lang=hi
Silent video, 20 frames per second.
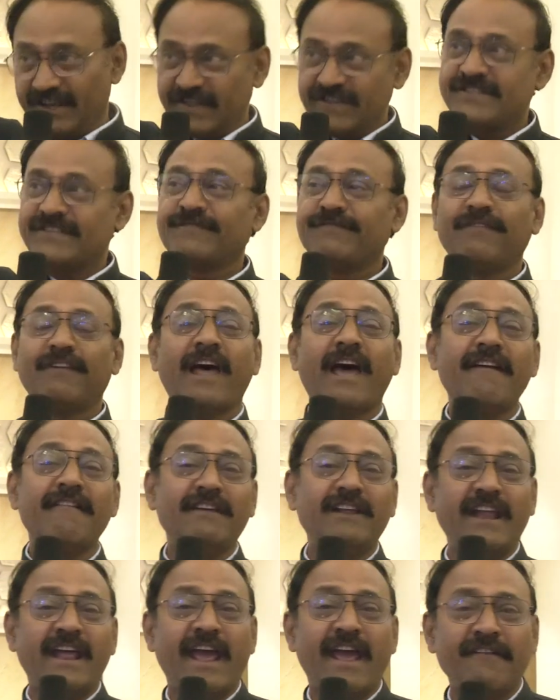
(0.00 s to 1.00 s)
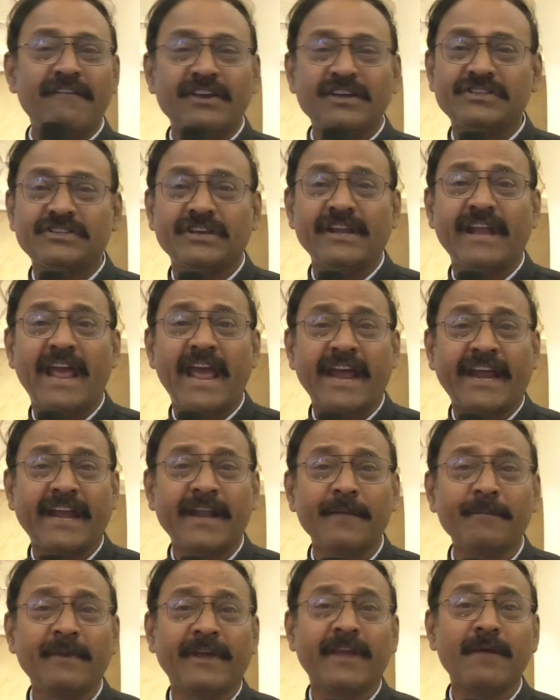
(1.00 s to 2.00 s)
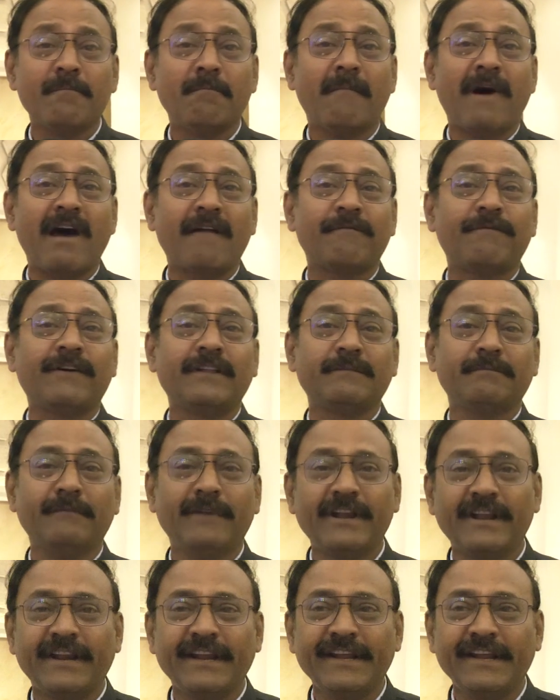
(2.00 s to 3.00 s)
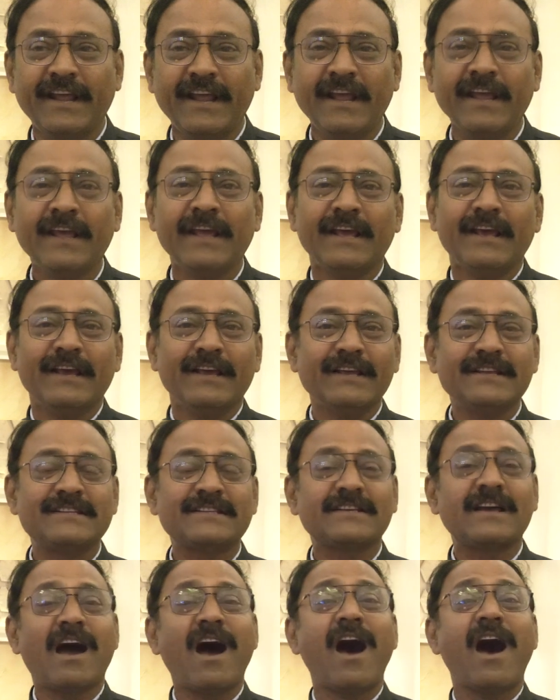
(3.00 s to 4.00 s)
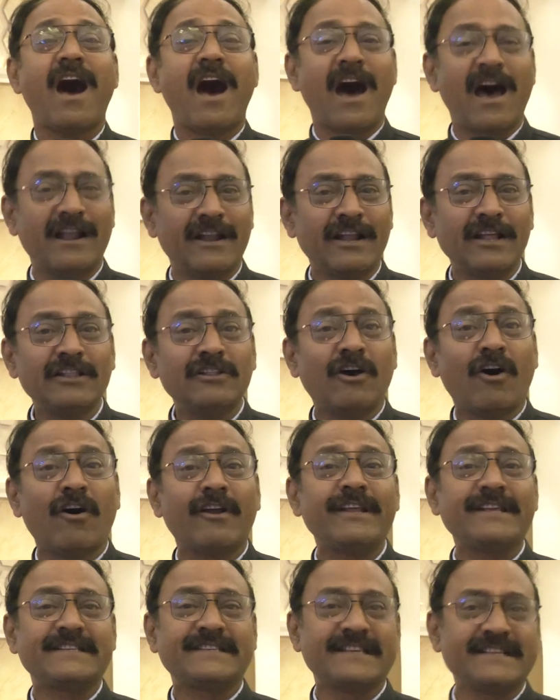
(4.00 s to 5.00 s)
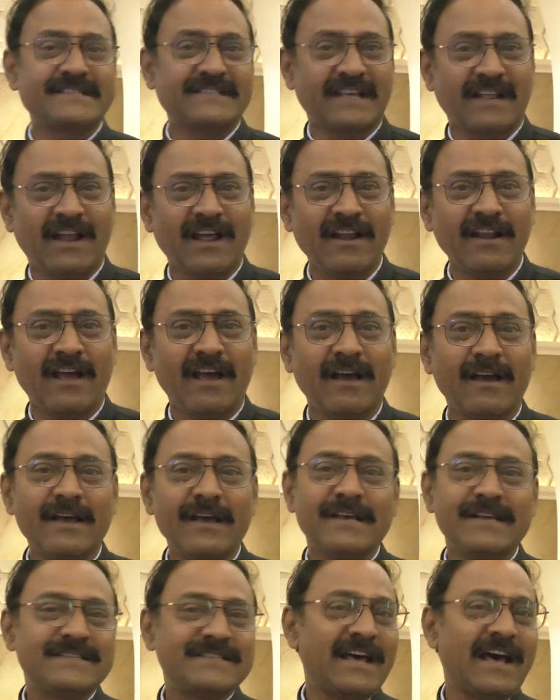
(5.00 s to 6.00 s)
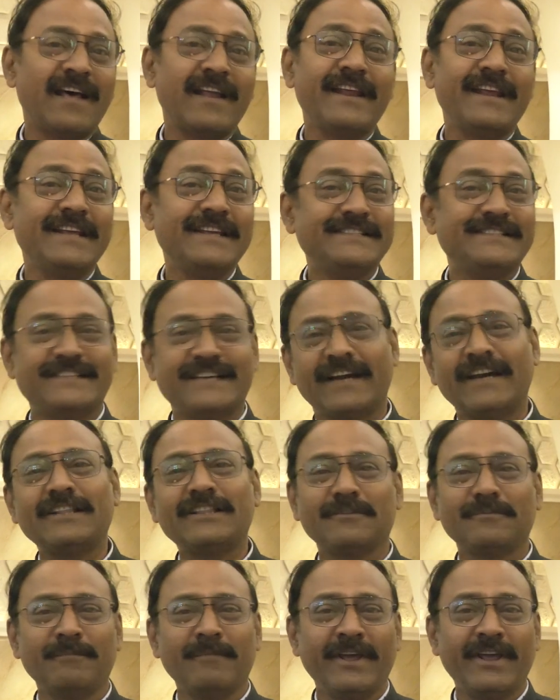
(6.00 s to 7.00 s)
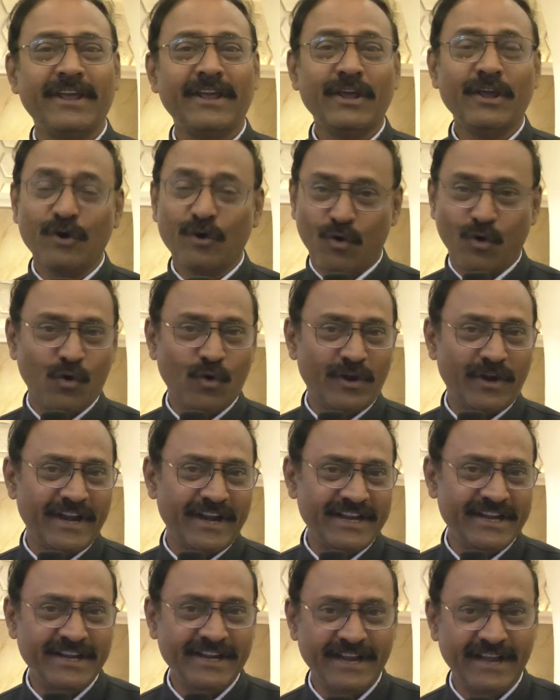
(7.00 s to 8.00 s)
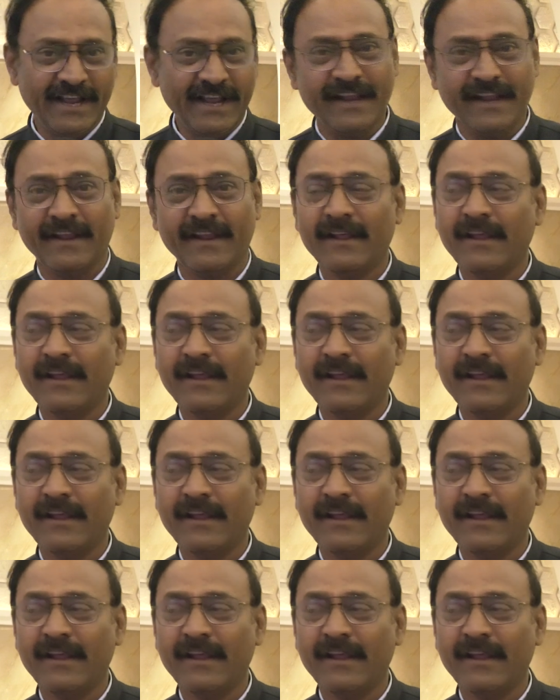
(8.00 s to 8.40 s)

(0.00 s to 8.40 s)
इस फ्लाईविल एविएशन एकेडमी के मार्फत मिल रही है इसका आनंद और इसकी सराहना सारे जगत में हो रही है